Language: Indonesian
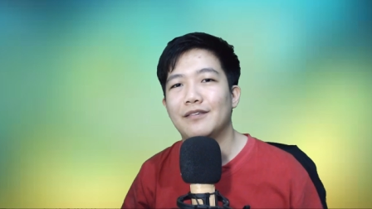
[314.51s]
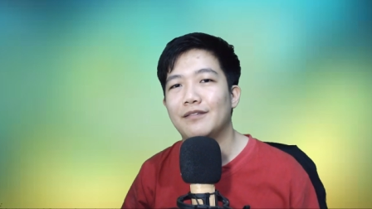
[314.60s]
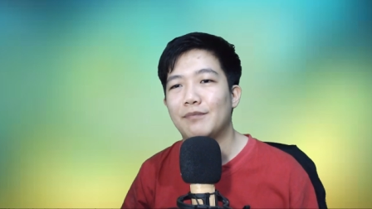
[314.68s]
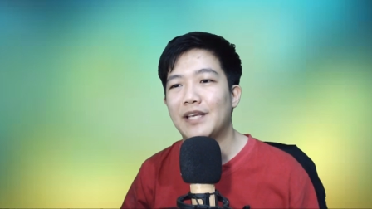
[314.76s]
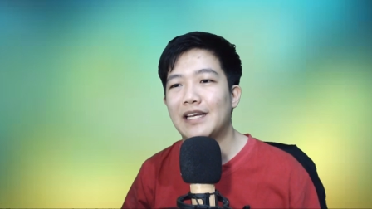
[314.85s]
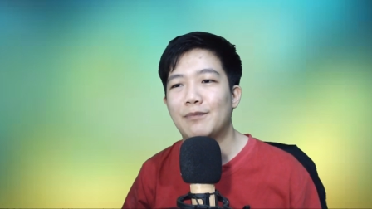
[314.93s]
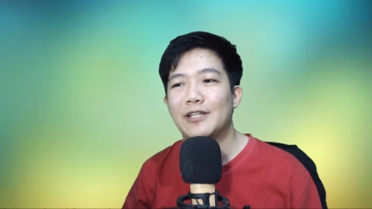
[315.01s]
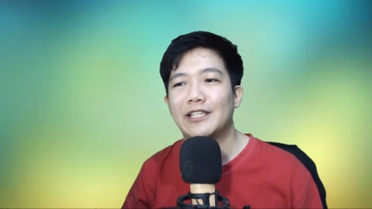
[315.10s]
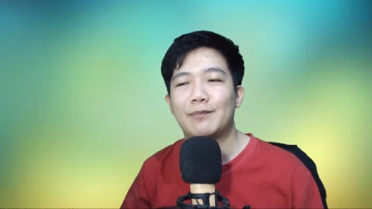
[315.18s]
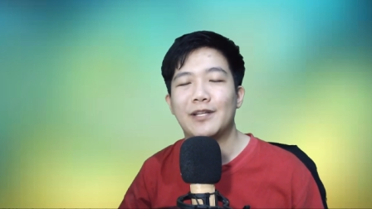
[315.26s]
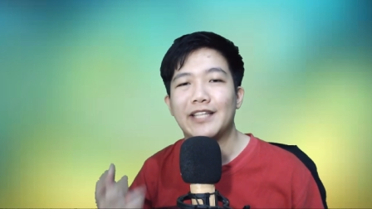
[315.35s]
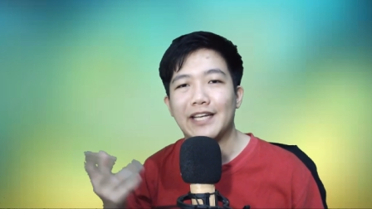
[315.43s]
bikin
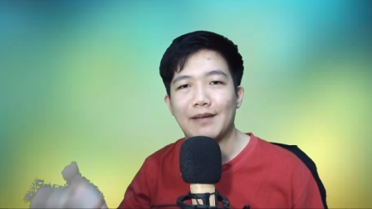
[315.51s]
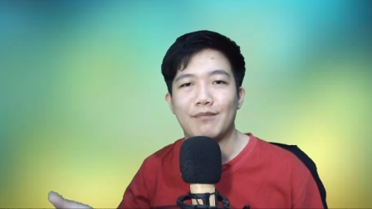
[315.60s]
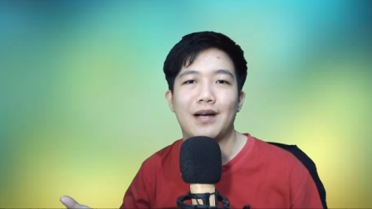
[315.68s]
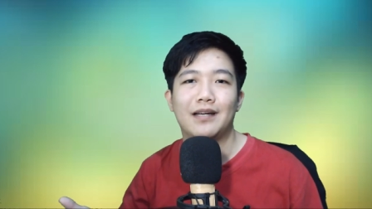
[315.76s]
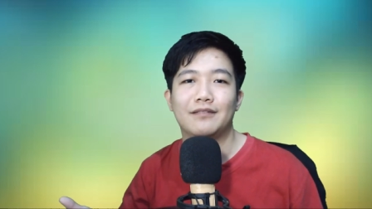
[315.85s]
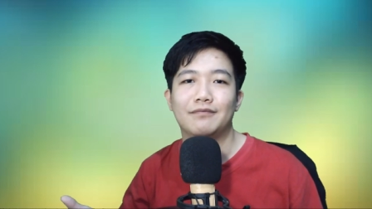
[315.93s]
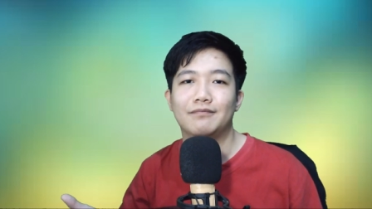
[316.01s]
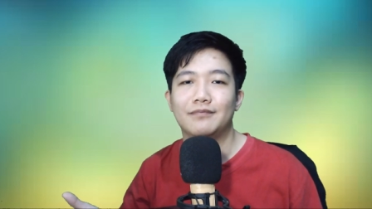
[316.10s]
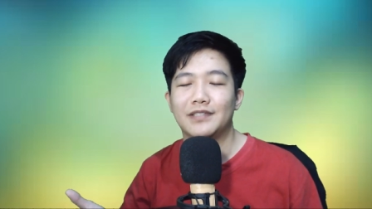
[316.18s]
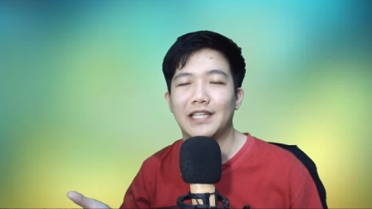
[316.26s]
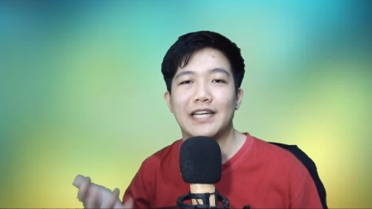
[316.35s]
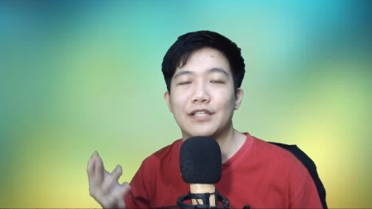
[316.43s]
update-update yang emang
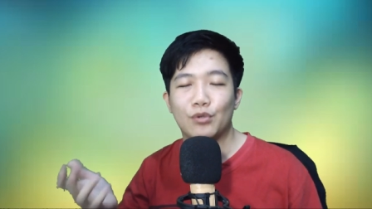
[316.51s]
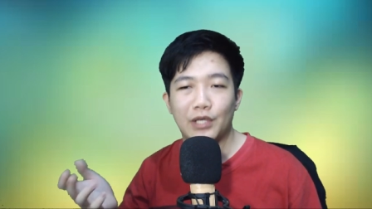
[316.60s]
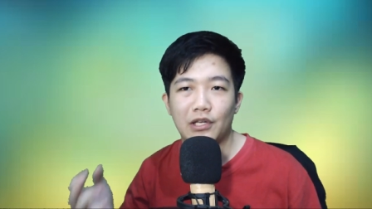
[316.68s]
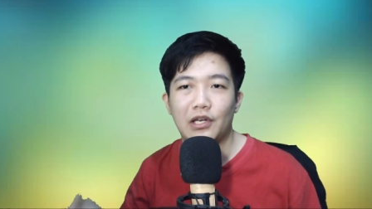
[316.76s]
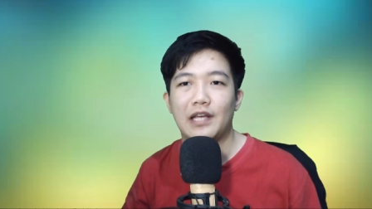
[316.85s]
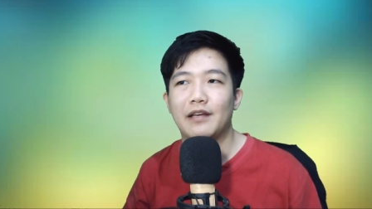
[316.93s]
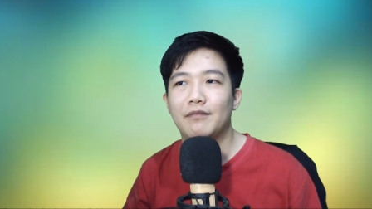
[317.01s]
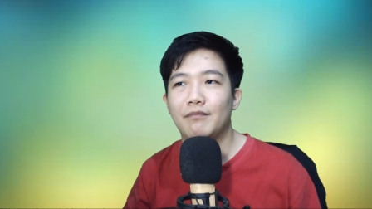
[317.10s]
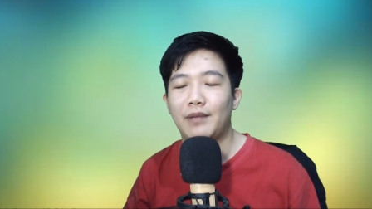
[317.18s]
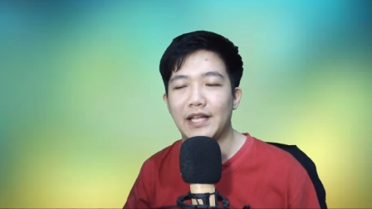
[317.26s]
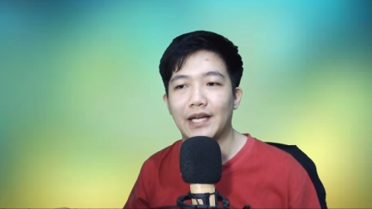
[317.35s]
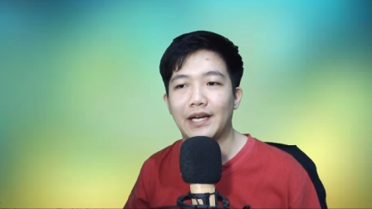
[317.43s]
gak disukai oleh
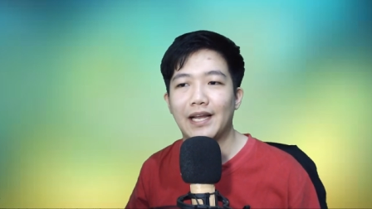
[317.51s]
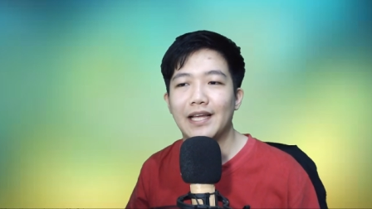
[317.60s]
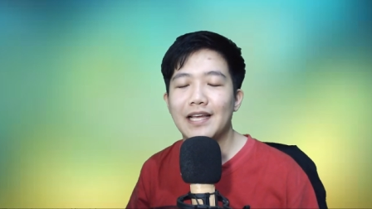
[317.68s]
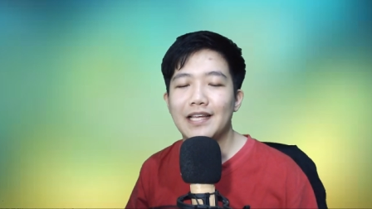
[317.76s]
player ya.